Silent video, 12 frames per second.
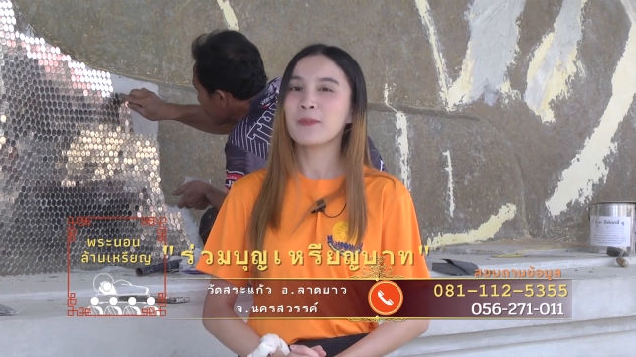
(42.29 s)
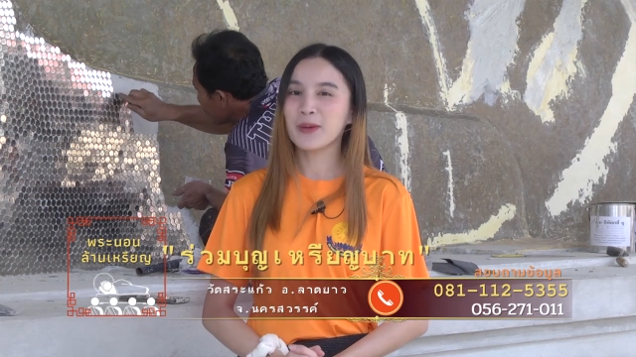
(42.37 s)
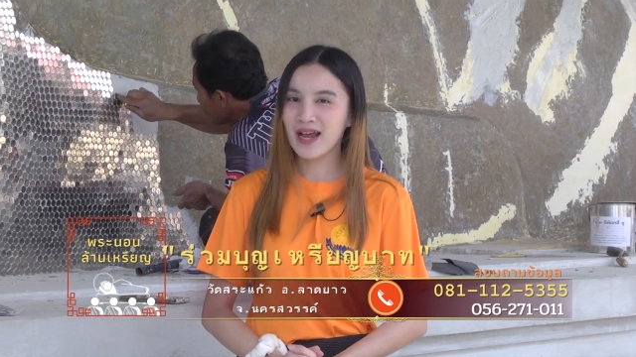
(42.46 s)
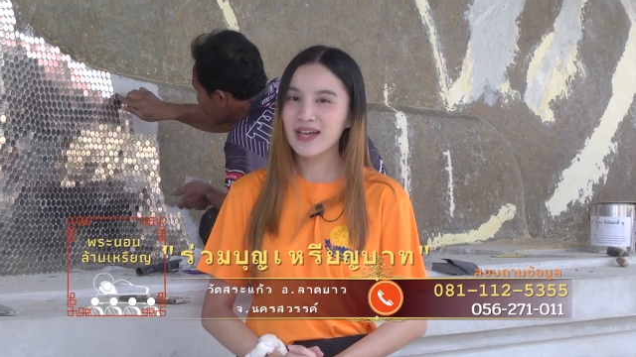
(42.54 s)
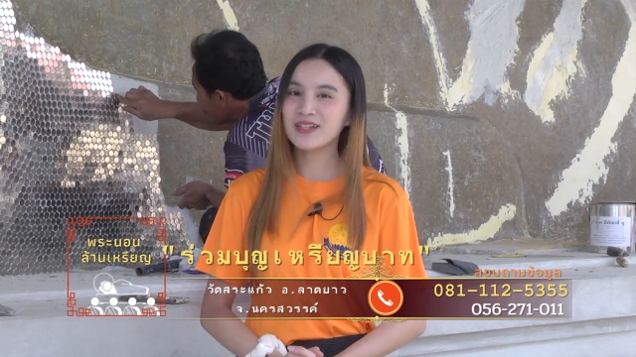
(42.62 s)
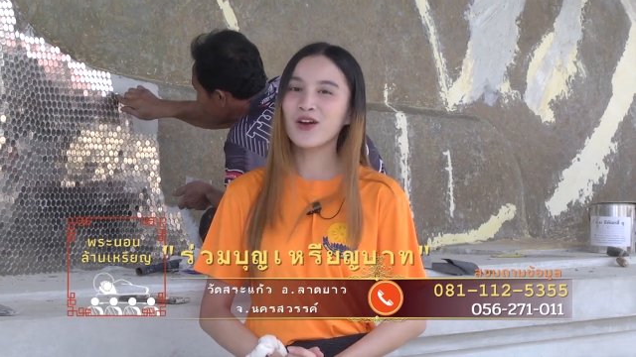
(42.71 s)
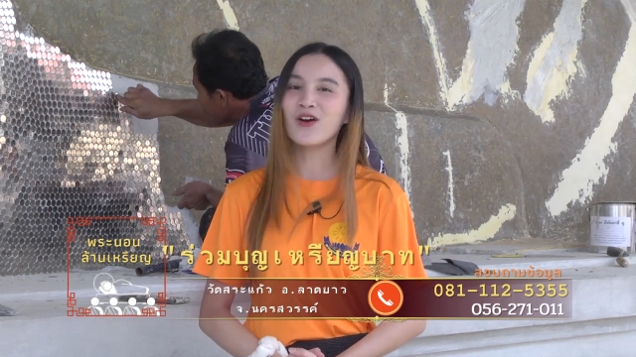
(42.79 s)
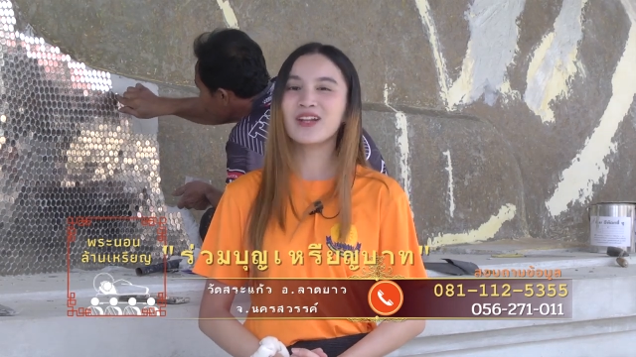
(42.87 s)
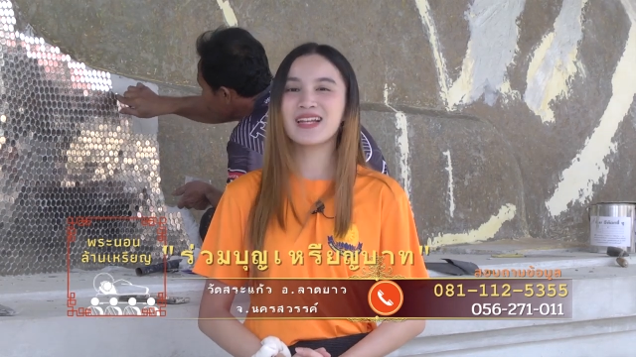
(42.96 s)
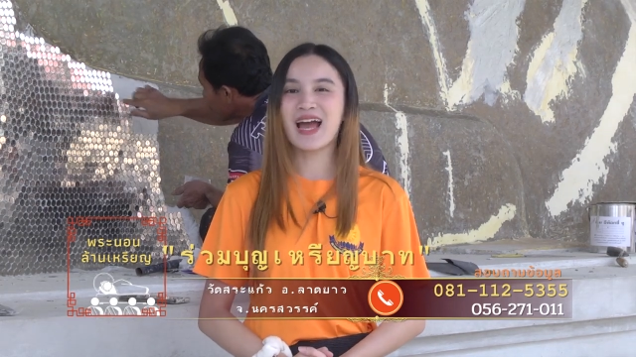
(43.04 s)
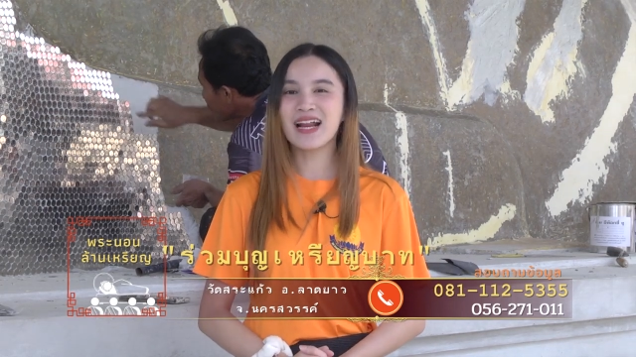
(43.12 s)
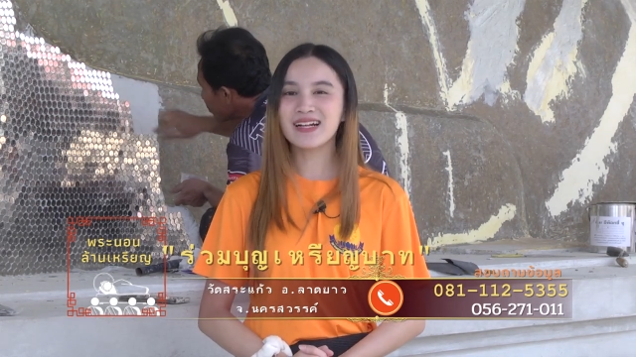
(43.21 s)
พระนอน
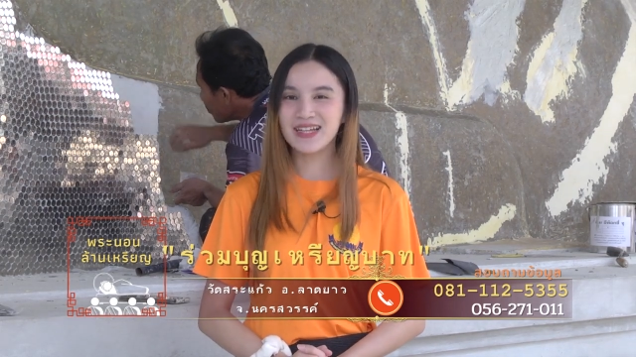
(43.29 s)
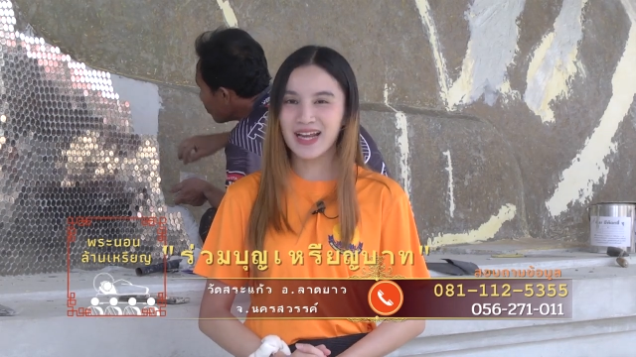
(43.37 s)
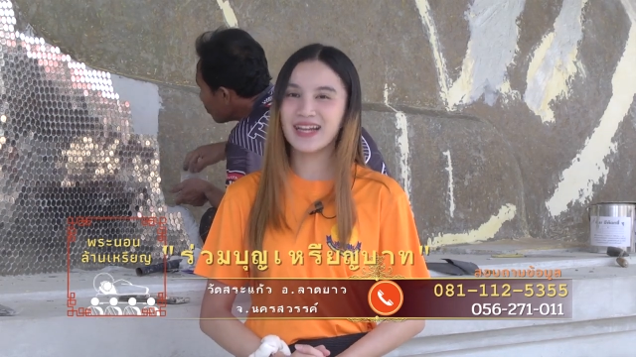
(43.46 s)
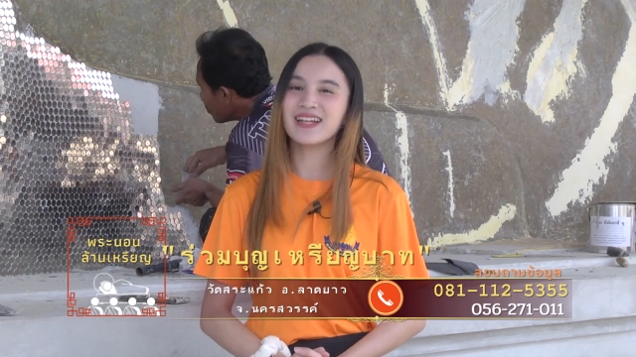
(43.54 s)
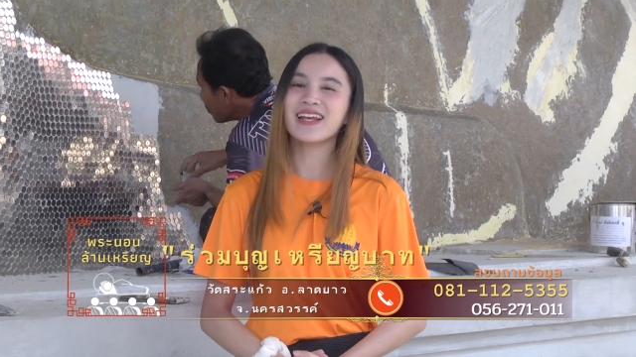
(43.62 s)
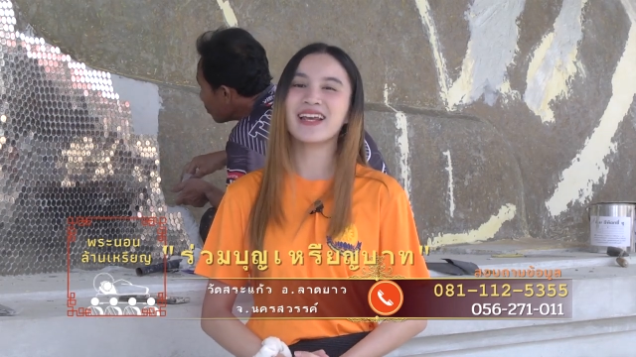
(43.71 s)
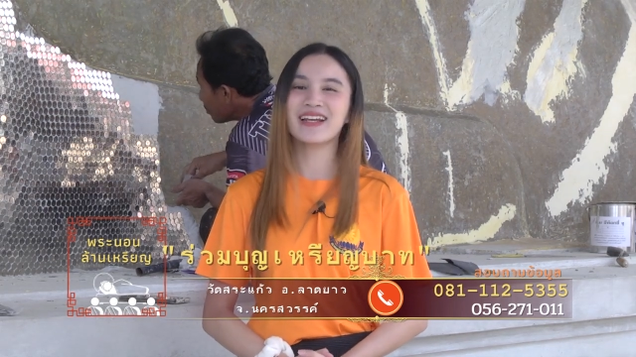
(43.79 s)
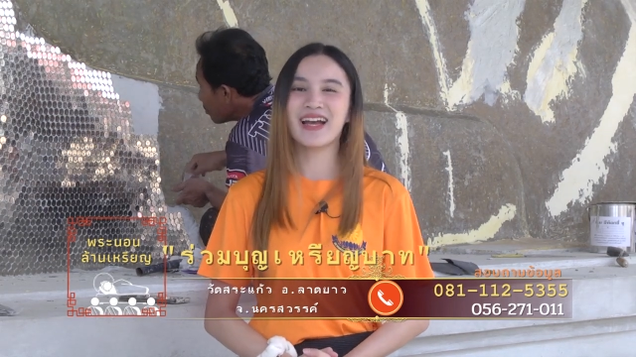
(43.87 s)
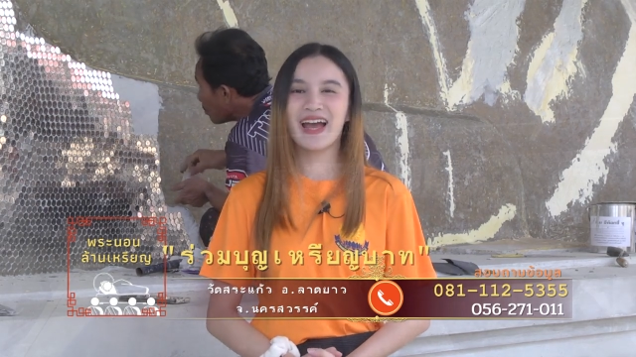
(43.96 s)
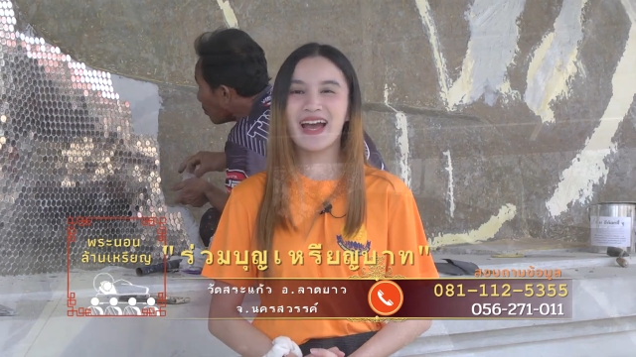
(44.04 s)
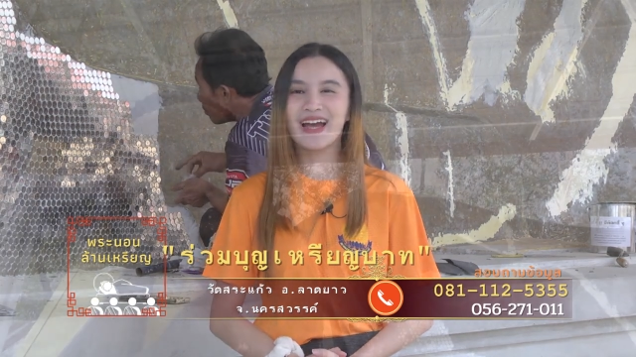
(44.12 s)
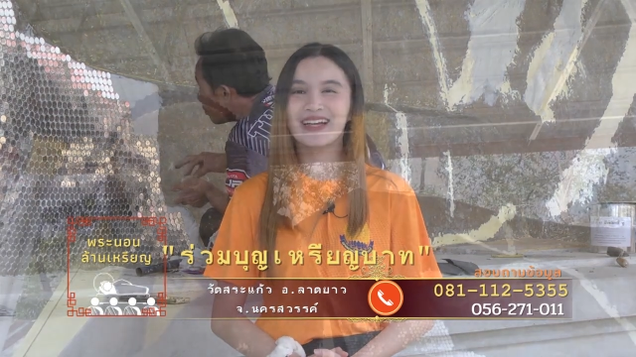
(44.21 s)
ล้านเหรียญนั่นเอง
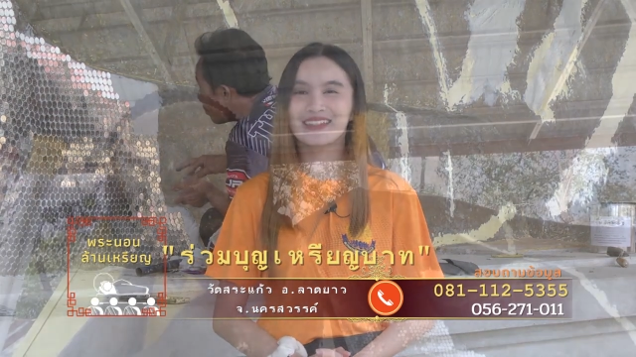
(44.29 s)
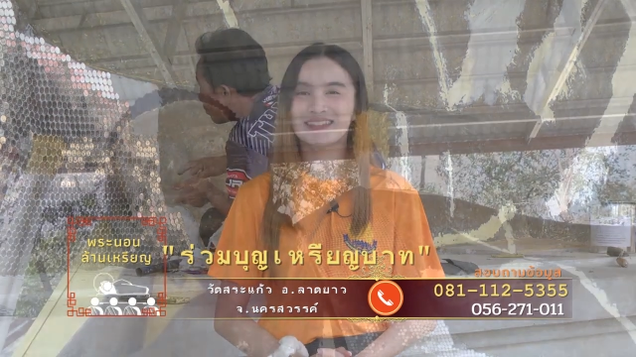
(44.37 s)
ค่ะ